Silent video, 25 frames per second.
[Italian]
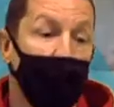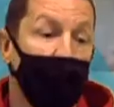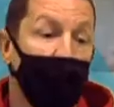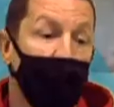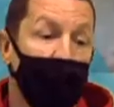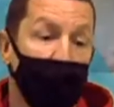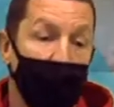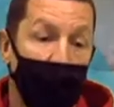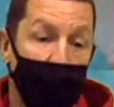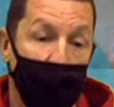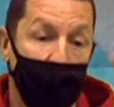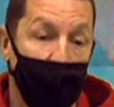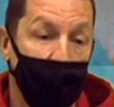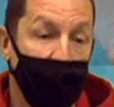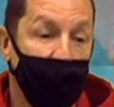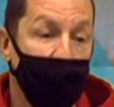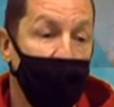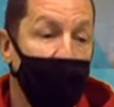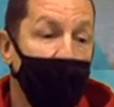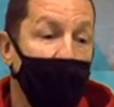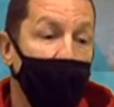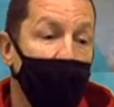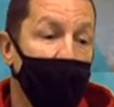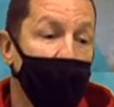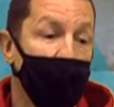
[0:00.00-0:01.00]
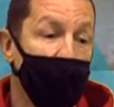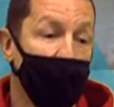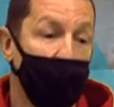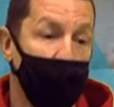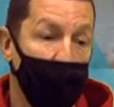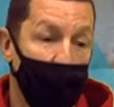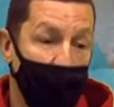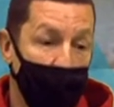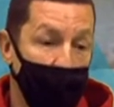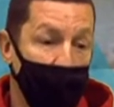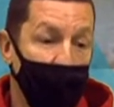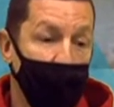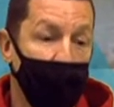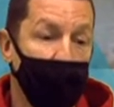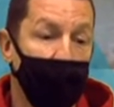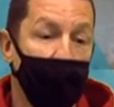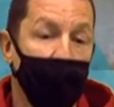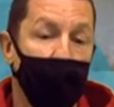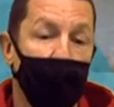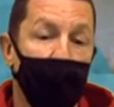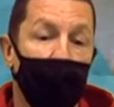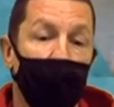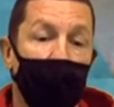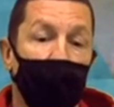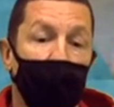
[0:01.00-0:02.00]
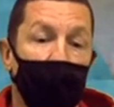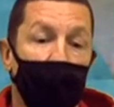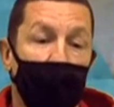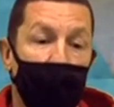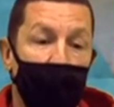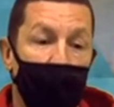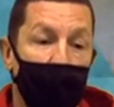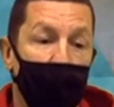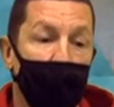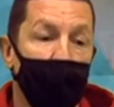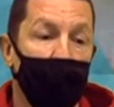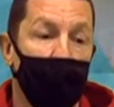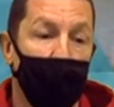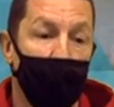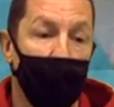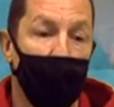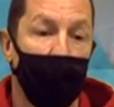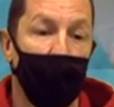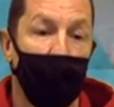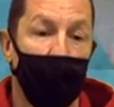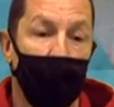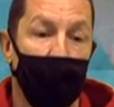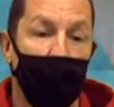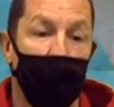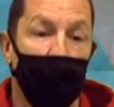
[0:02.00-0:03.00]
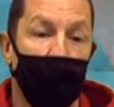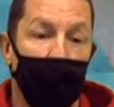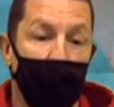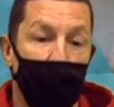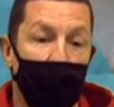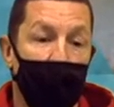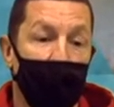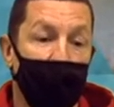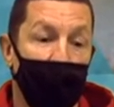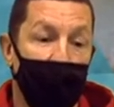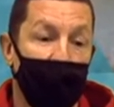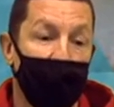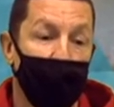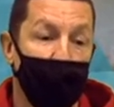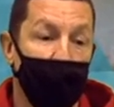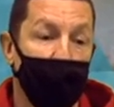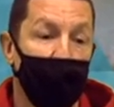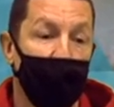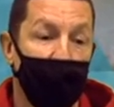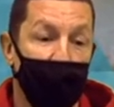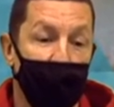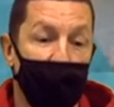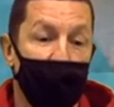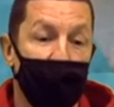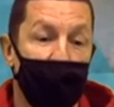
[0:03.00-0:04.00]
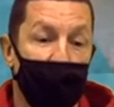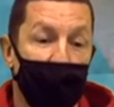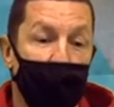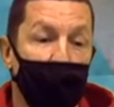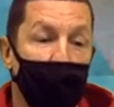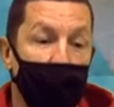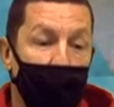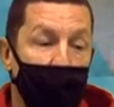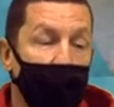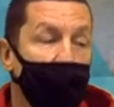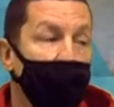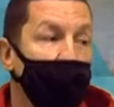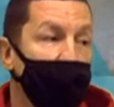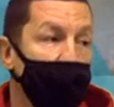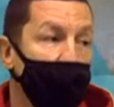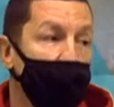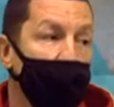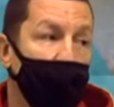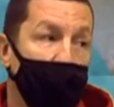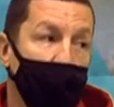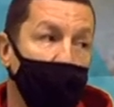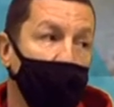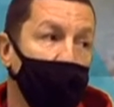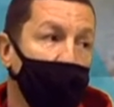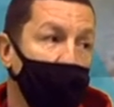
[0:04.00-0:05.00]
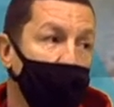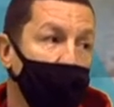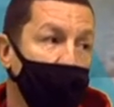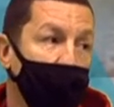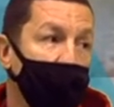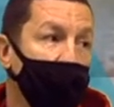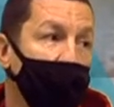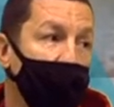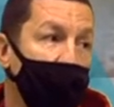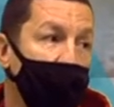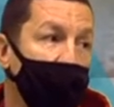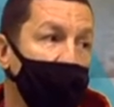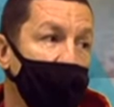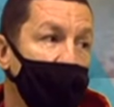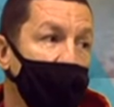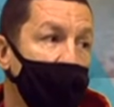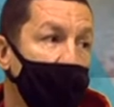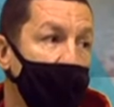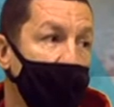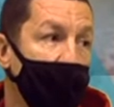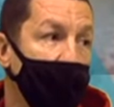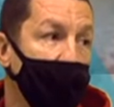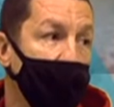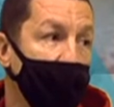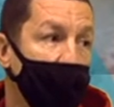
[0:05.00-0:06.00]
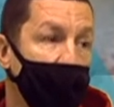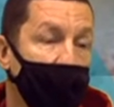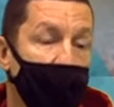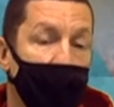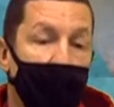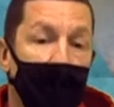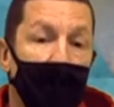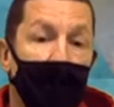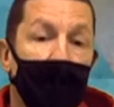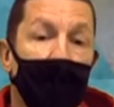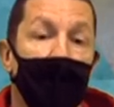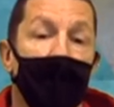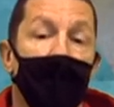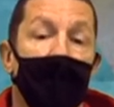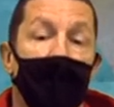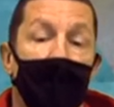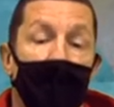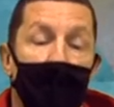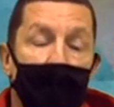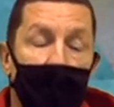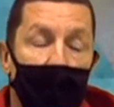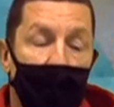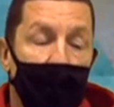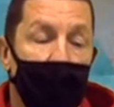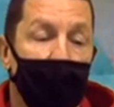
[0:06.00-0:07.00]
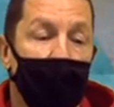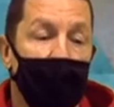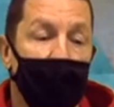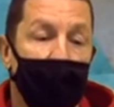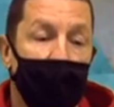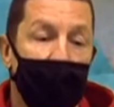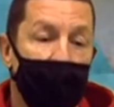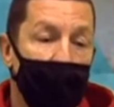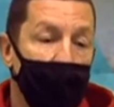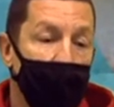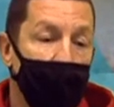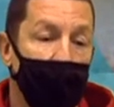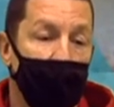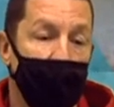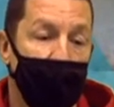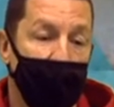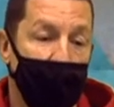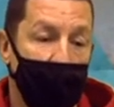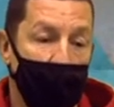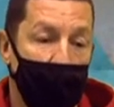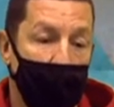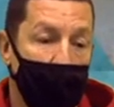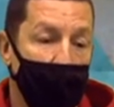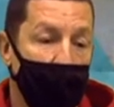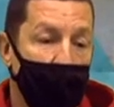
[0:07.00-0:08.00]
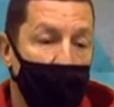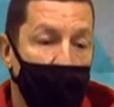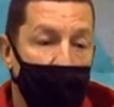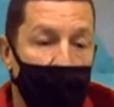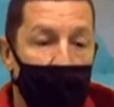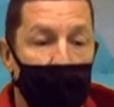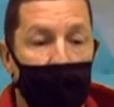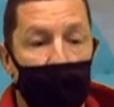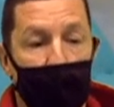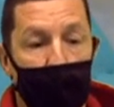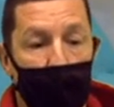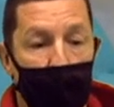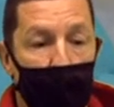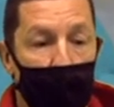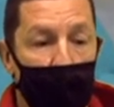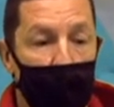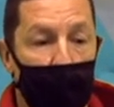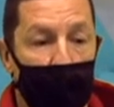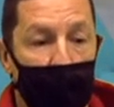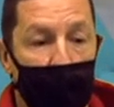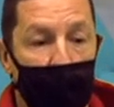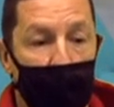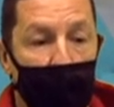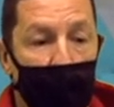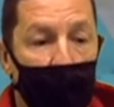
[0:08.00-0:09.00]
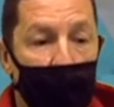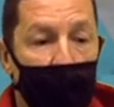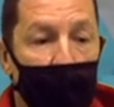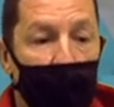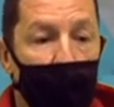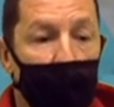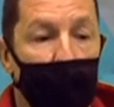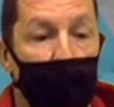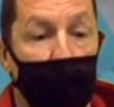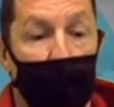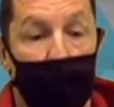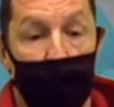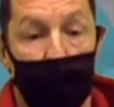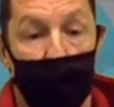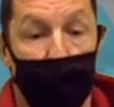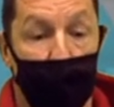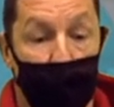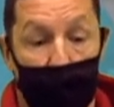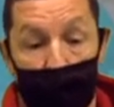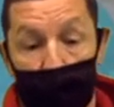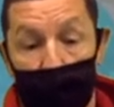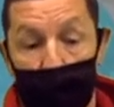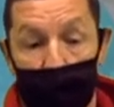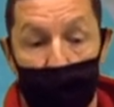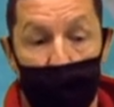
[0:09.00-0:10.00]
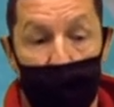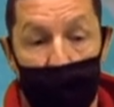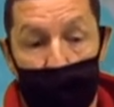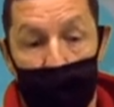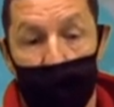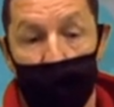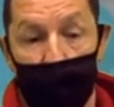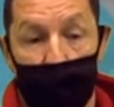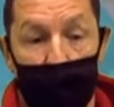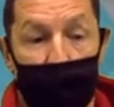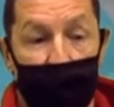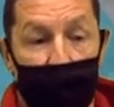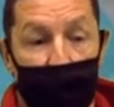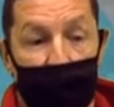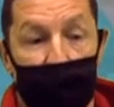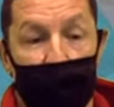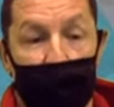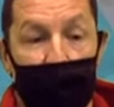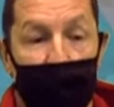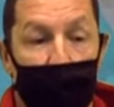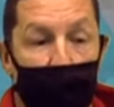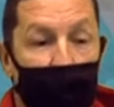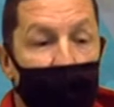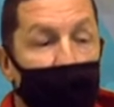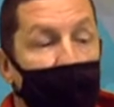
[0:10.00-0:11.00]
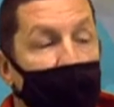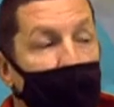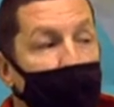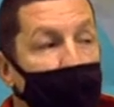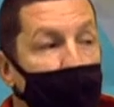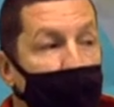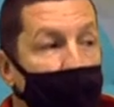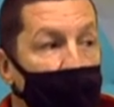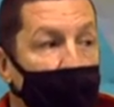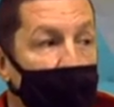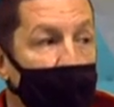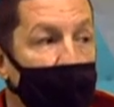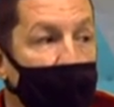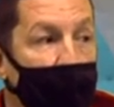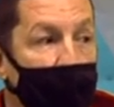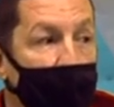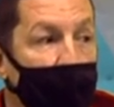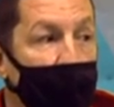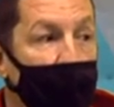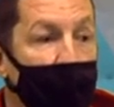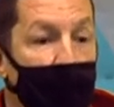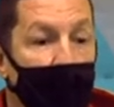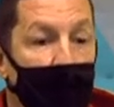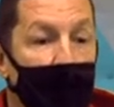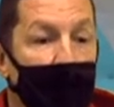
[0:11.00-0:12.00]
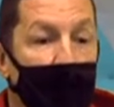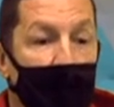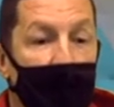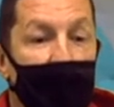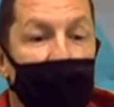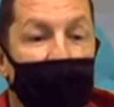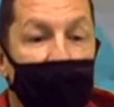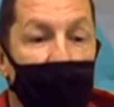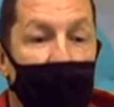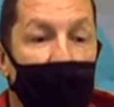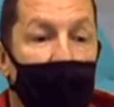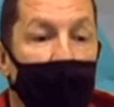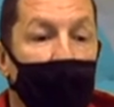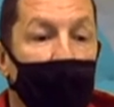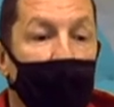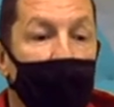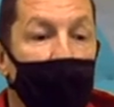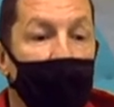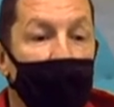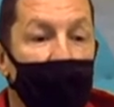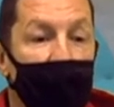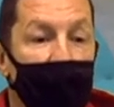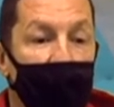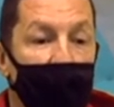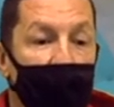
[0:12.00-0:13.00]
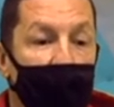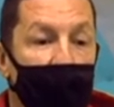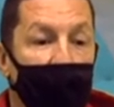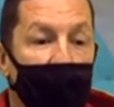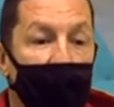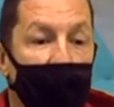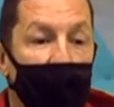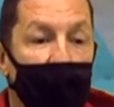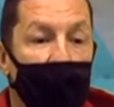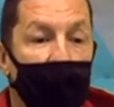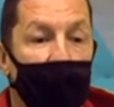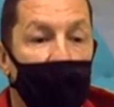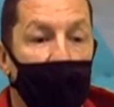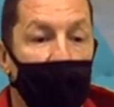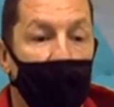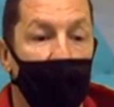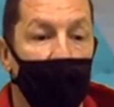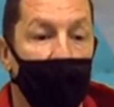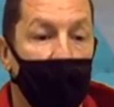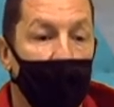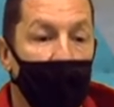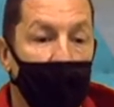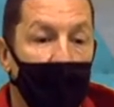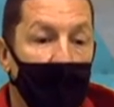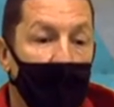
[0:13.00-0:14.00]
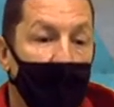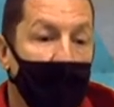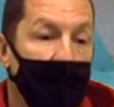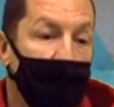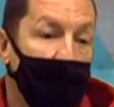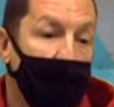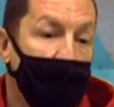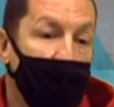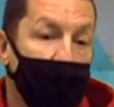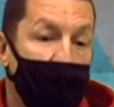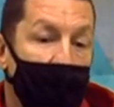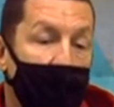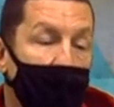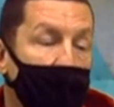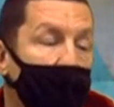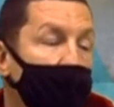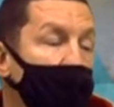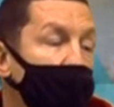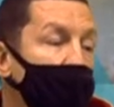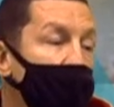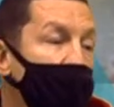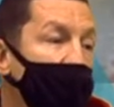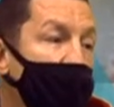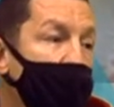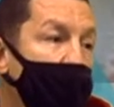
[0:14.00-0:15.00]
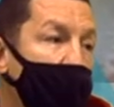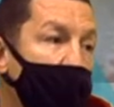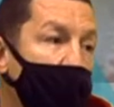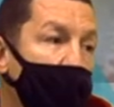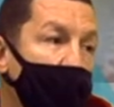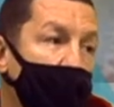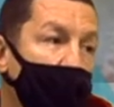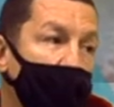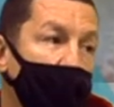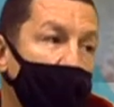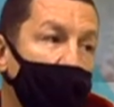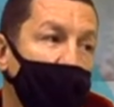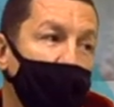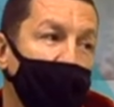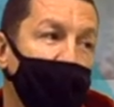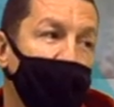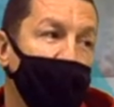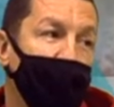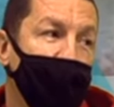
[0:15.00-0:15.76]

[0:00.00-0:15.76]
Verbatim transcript: l'aspetto mentale sicuramente, conterà molto anche l'aspetto fisico perché ci sono molte partite ravvicinate e la mia intenzione è di fare ruotare di più i giocatori per, insomma, per, per affrontare queste tre partite che saranno decisive, che saranno decisive per noi. Ecco.